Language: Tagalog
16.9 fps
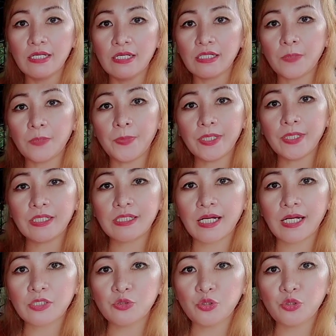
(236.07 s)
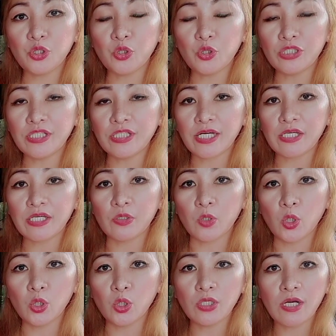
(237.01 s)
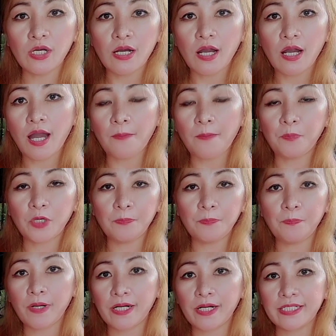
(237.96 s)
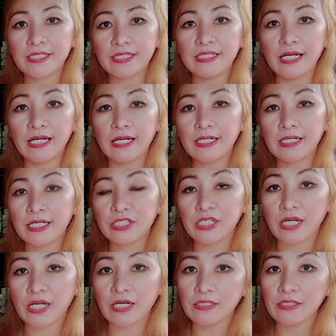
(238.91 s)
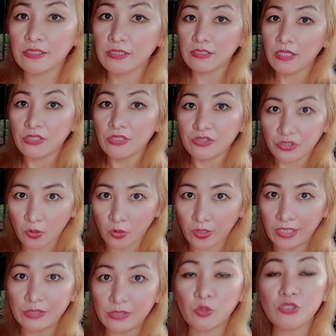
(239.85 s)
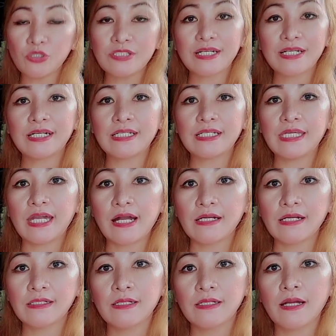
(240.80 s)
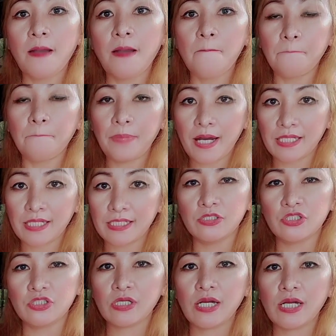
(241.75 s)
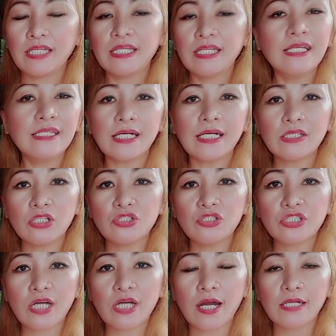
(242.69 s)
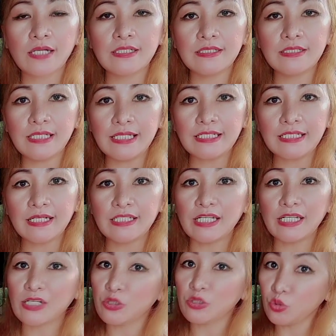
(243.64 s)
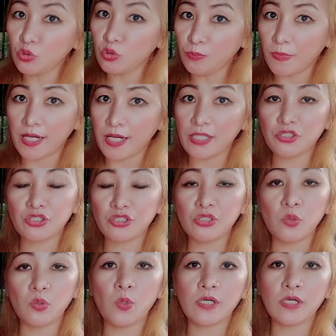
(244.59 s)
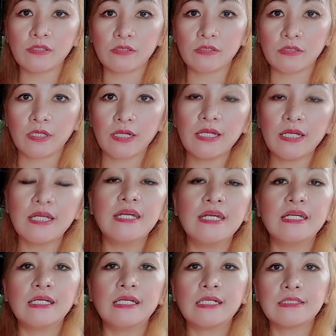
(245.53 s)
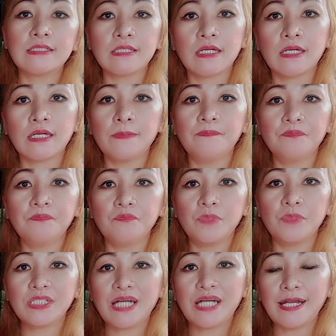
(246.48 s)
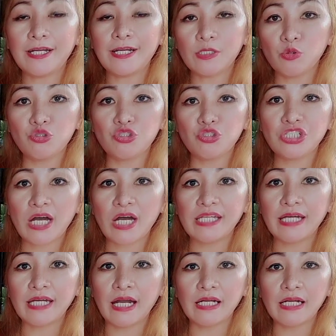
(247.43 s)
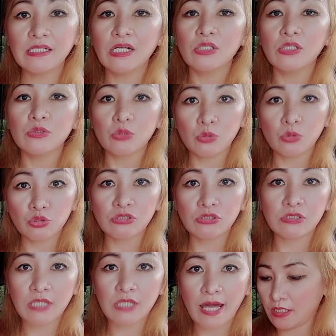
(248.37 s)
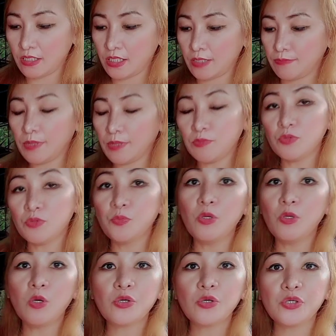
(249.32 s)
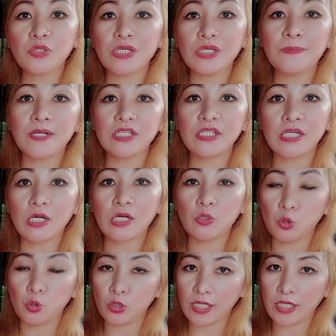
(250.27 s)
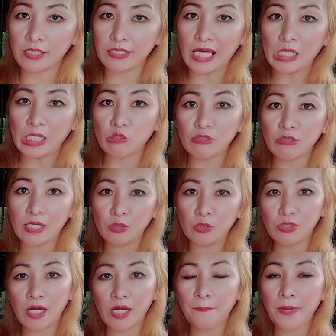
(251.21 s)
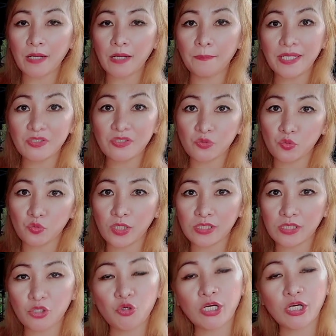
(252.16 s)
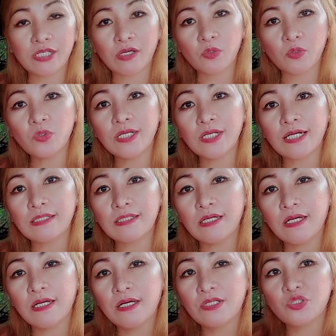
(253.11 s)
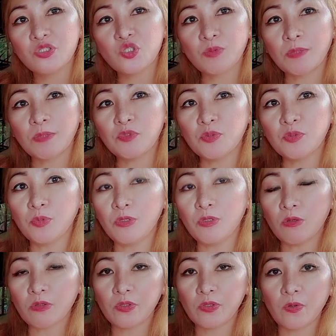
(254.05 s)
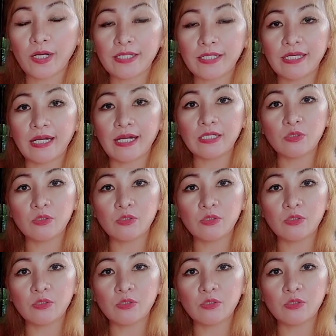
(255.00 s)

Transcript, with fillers: kapag ka tuyo na yung upper part ng kanyang soil doon sa kanyang pot. At saka, hindi din natin siya didiligan ng too much na water kasi magkakaroon siya ng root rot. Mabubulok yung iba niyang ugat, lalong-lalo na pag may sugat yung kanyang ugat, so mabubulok yung kanyang